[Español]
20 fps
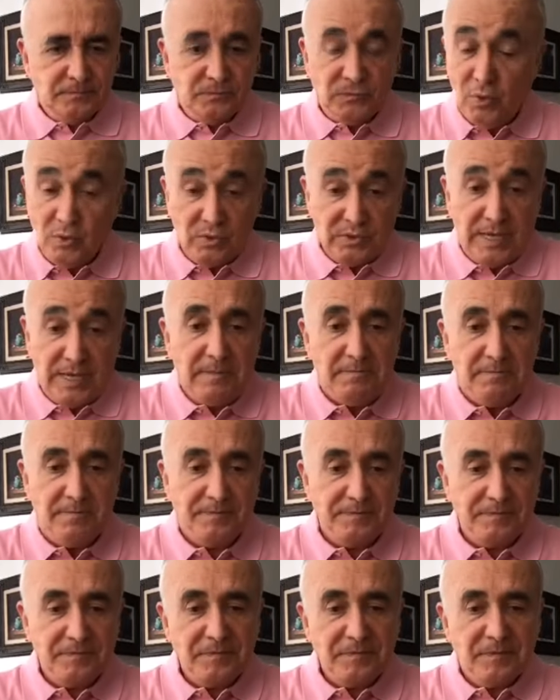No lo sé.
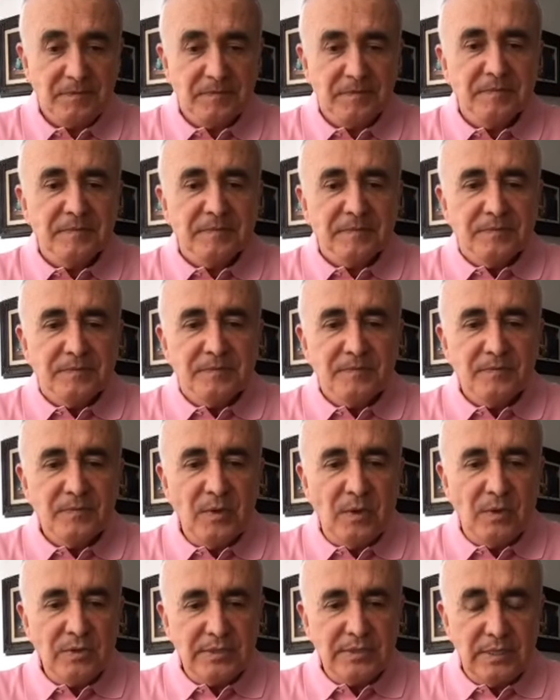
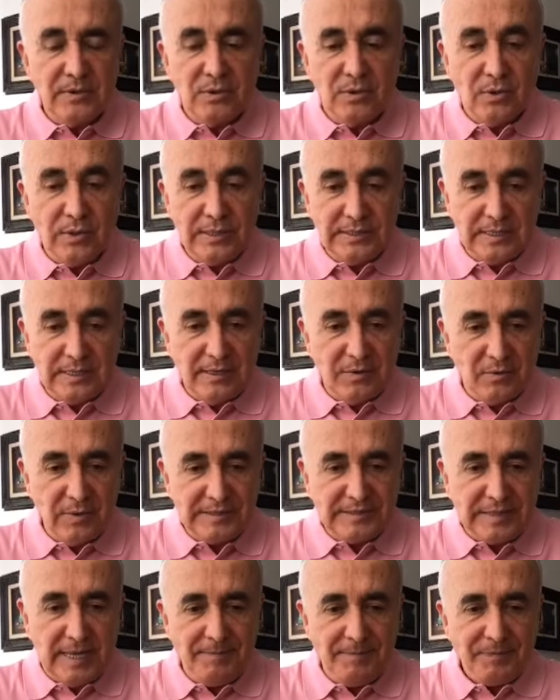No lo sé, yo no hice la
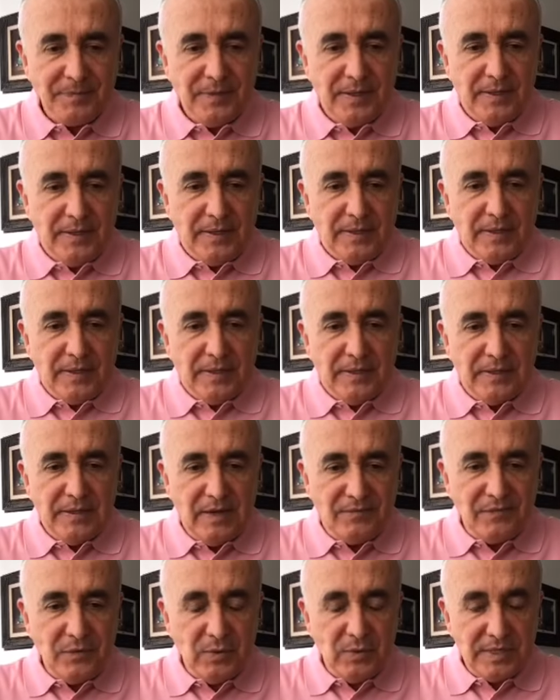encuesta.
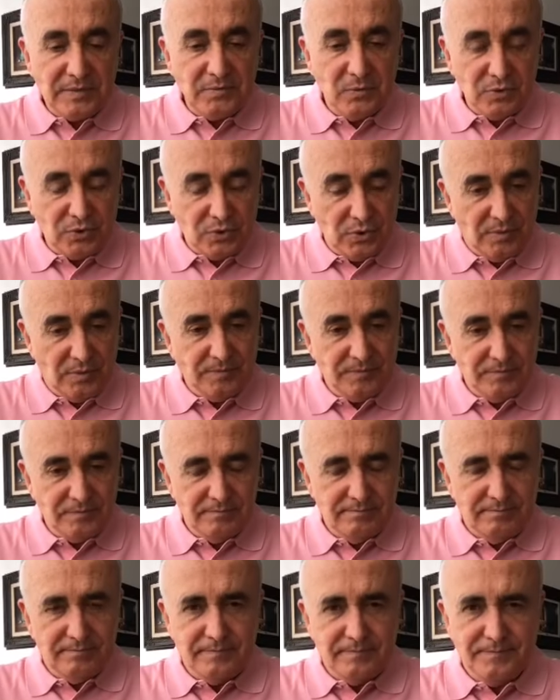Ya figuras mucho.
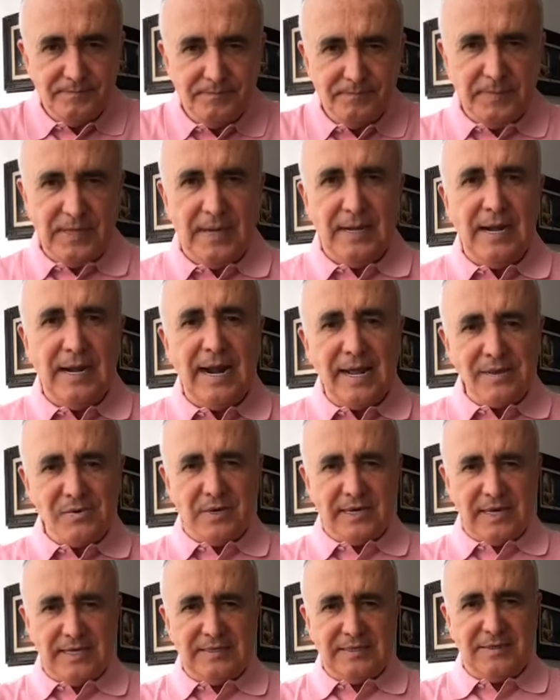Miren, el
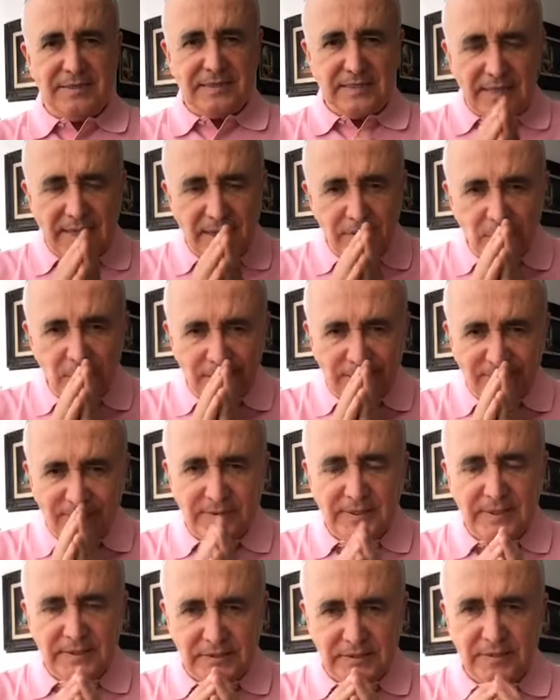año que entra va a ser el año
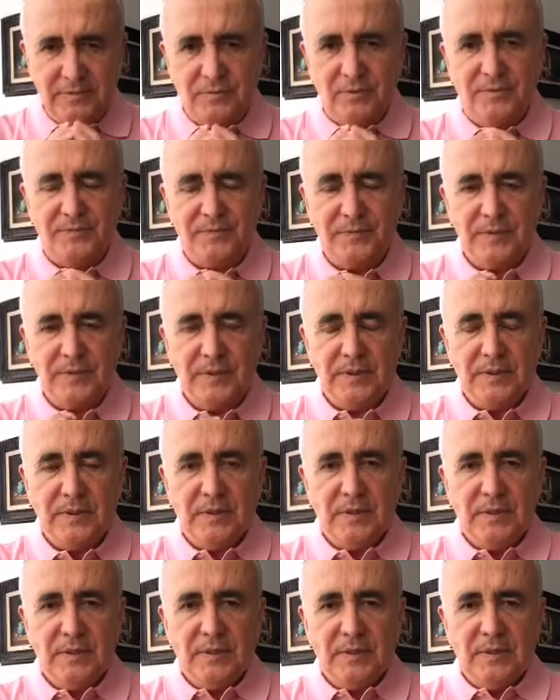definitivo.
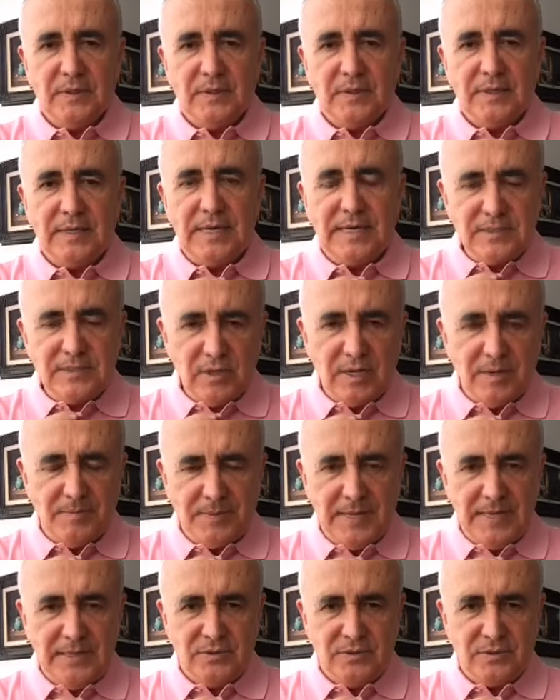¿Qué es lo que
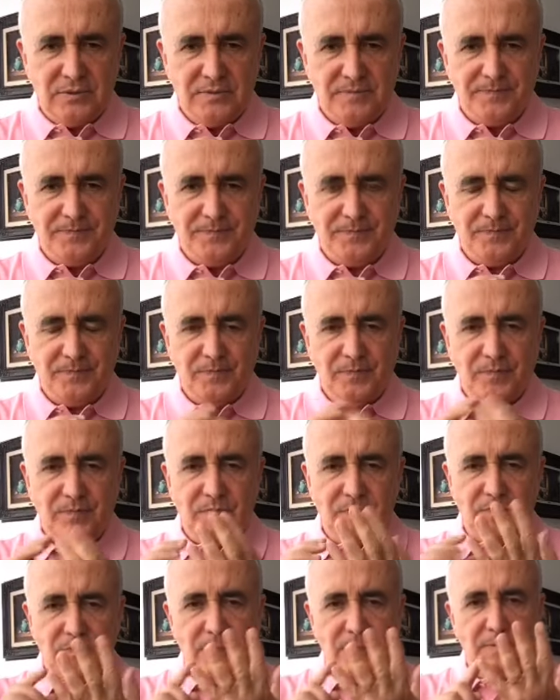pienso?
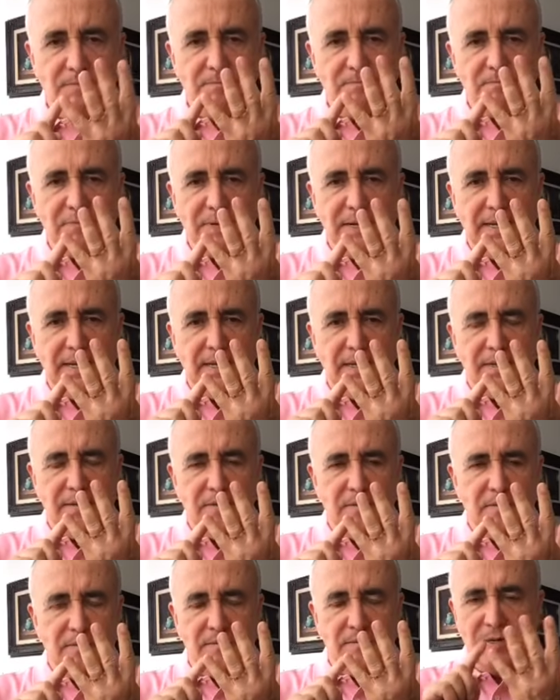PRI,
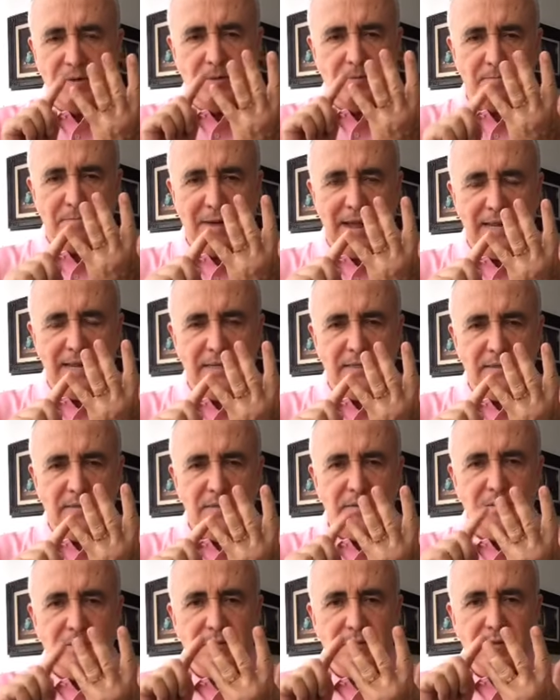bueno,
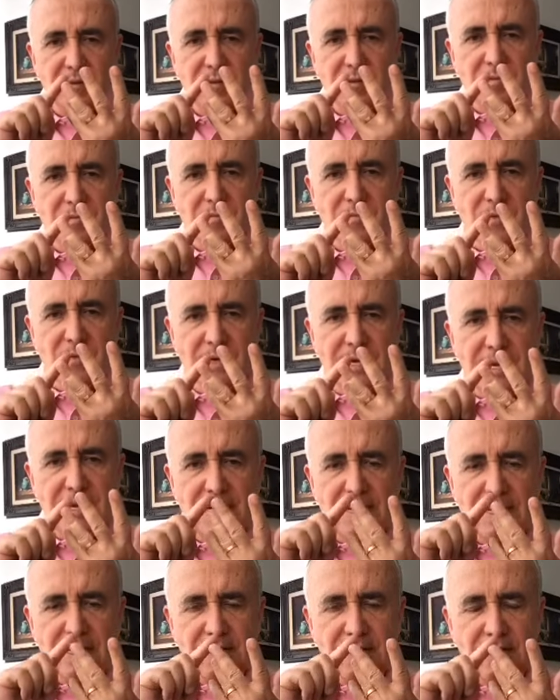PAN,
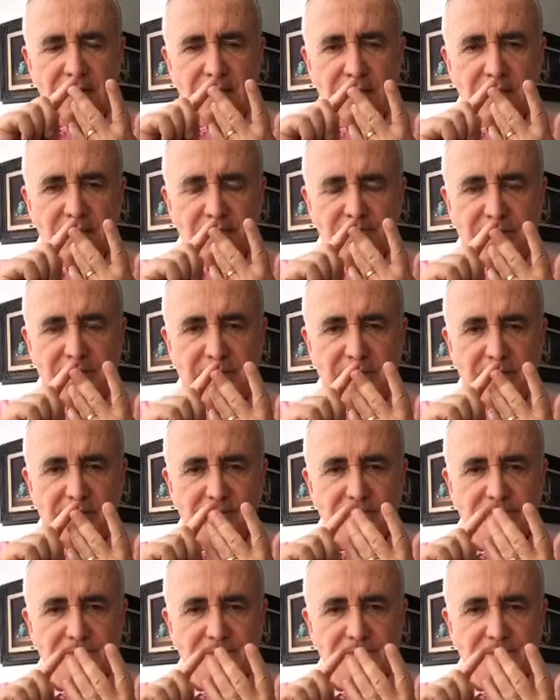Morena y PRI.